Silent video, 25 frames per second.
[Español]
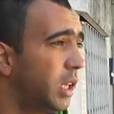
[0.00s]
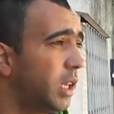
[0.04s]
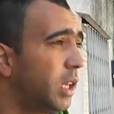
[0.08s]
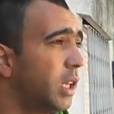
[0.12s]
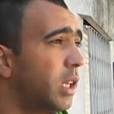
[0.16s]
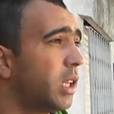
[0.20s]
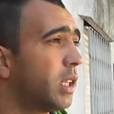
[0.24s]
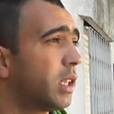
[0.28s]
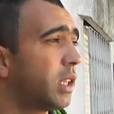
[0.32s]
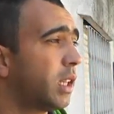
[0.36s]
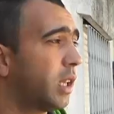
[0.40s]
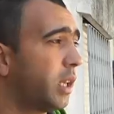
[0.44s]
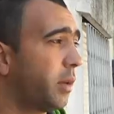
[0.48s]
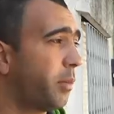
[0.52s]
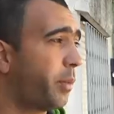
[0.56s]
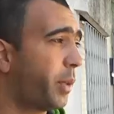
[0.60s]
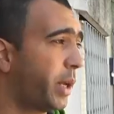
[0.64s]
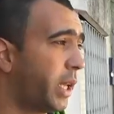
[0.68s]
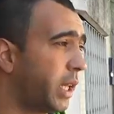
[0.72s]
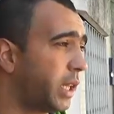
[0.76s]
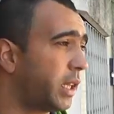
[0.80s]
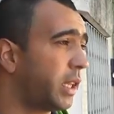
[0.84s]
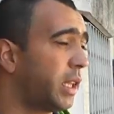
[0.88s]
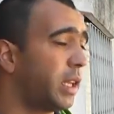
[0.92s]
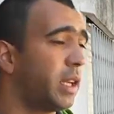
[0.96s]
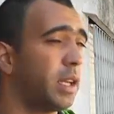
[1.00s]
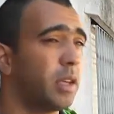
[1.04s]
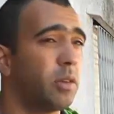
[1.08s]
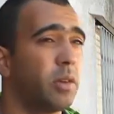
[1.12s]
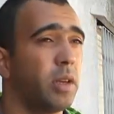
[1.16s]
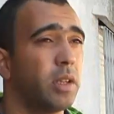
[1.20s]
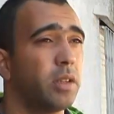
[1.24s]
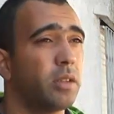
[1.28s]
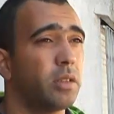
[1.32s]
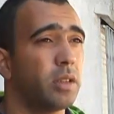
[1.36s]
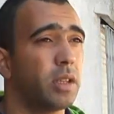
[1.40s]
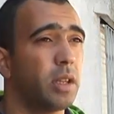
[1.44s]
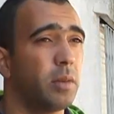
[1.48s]
este, presta
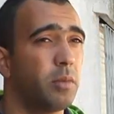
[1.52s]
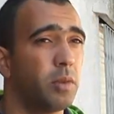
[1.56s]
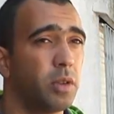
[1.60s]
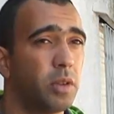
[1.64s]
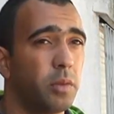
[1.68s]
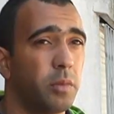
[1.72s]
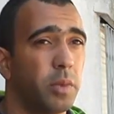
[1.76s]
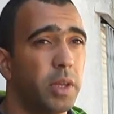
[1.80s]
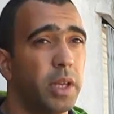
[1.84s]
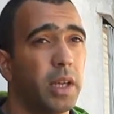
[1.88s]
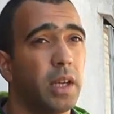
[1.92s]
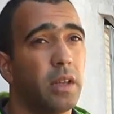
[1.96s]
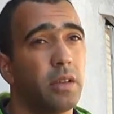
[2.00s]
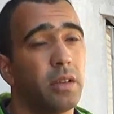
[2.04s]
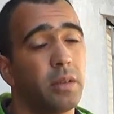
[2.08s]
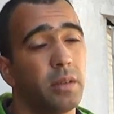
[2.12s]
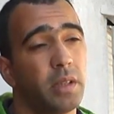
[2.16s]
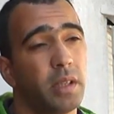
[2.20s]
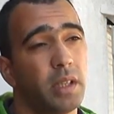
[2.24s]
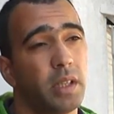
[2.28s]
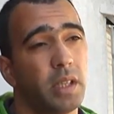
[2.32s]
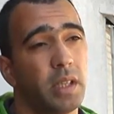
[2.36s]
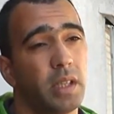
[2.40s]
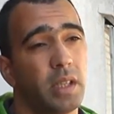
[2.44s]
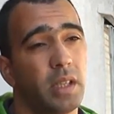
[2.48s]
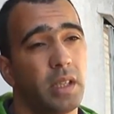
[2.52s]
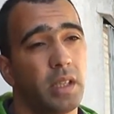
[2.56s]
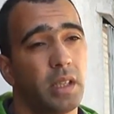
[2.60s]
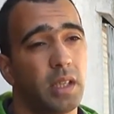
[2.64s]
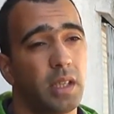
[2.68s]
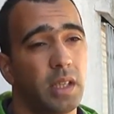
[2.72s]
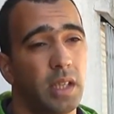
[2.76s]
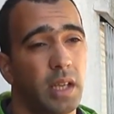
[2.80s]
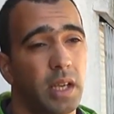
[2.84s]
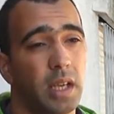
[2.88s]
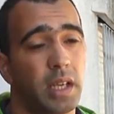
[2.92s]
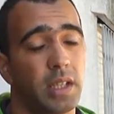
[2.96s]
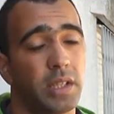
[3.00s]
cuando estamos complicados
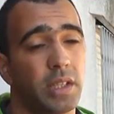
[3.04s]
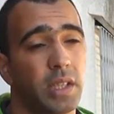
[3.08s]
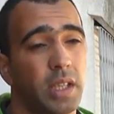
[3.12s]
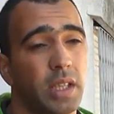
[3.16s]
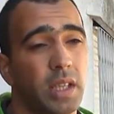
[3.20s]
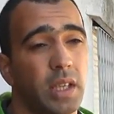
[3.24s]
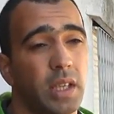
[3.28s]
en, la cancha